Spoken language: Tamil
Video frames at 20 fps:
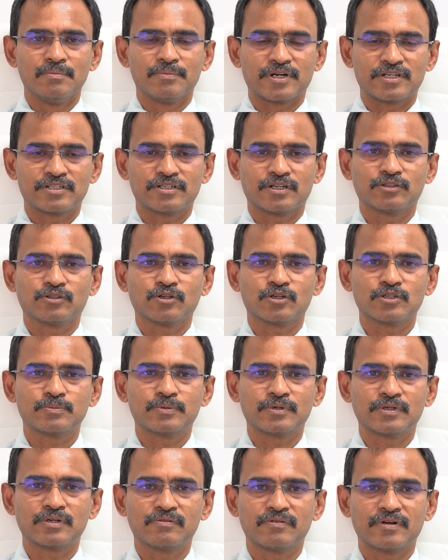பிரசாந்த்
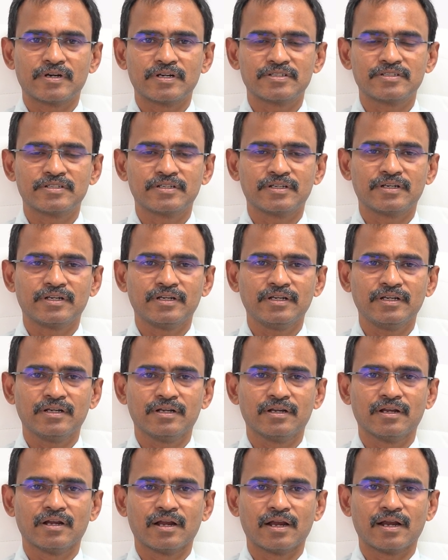ஹாஸ்பிட்டல் வேளச்சேரி
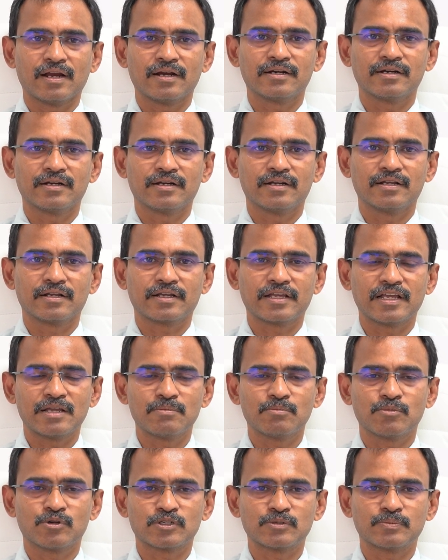அண்ட்
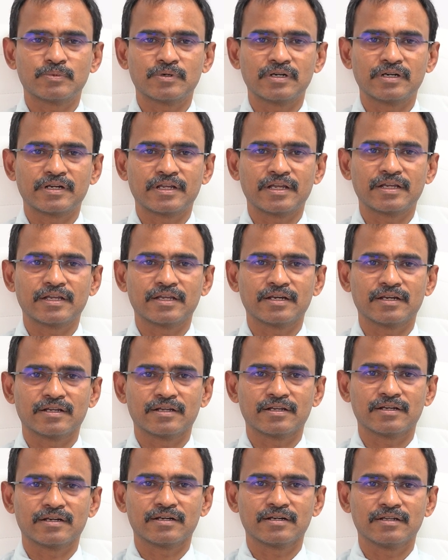கேஎம் ஹாஸ்பிட்டல் கே கே
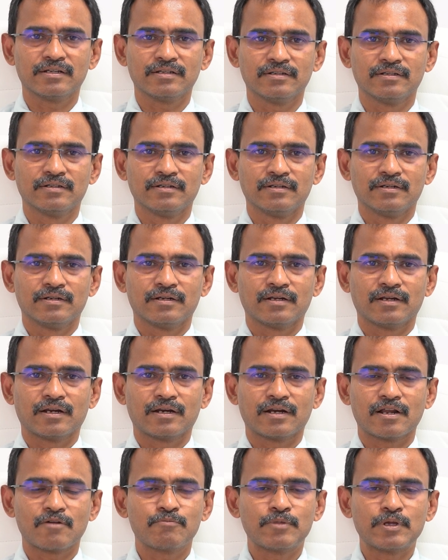நகரில்
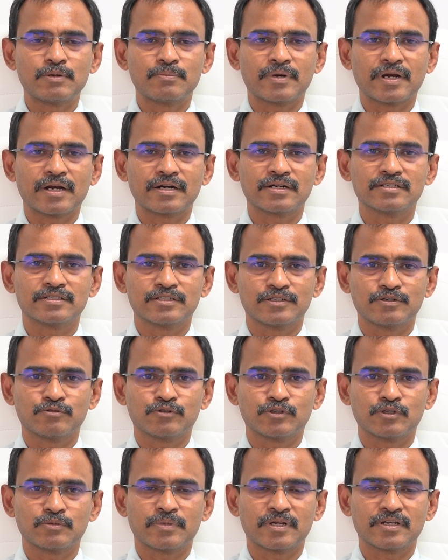அண்ட் ஹவ் பீன் ப்ராக்டிஸிங்
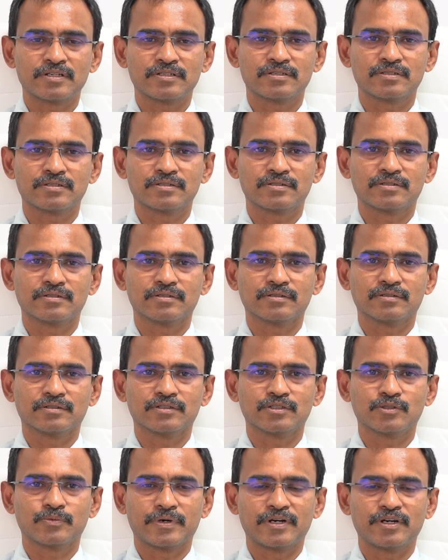ஃபார் த பாஸ்ட்
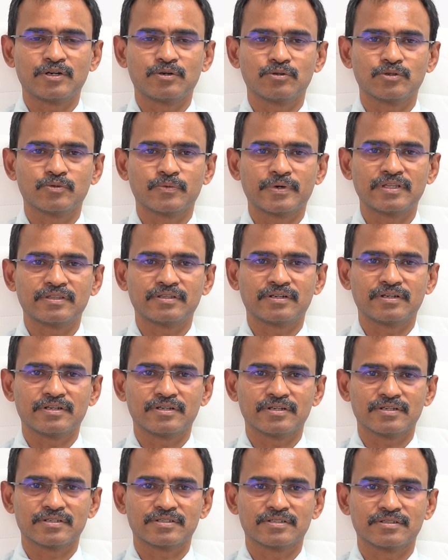டுவெண்ட்டி டூ டுவெண்ட்டி த்ரீ
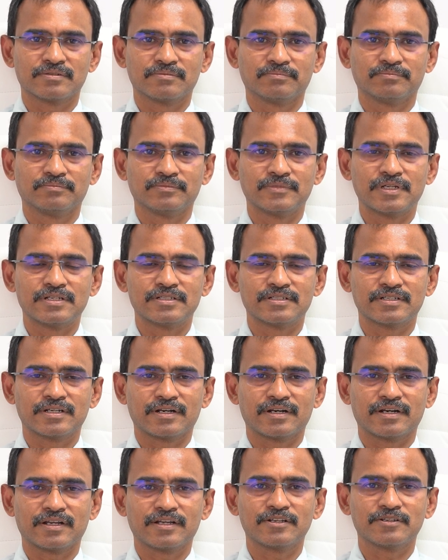இயர்ஸ் இன்
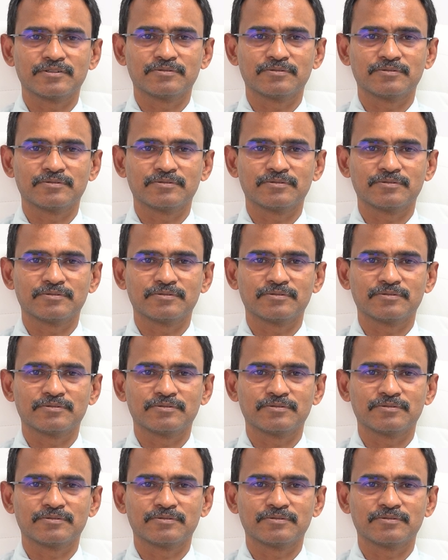சென்னை